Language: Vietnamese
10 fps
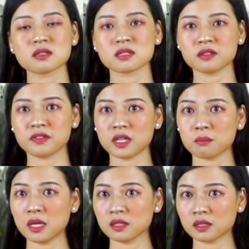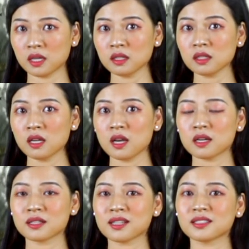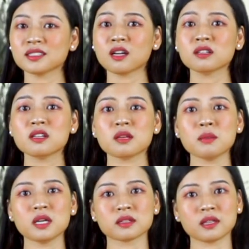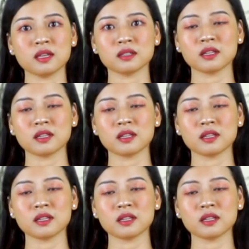dư vị bình tĩnh khiến con người bừng tỉnh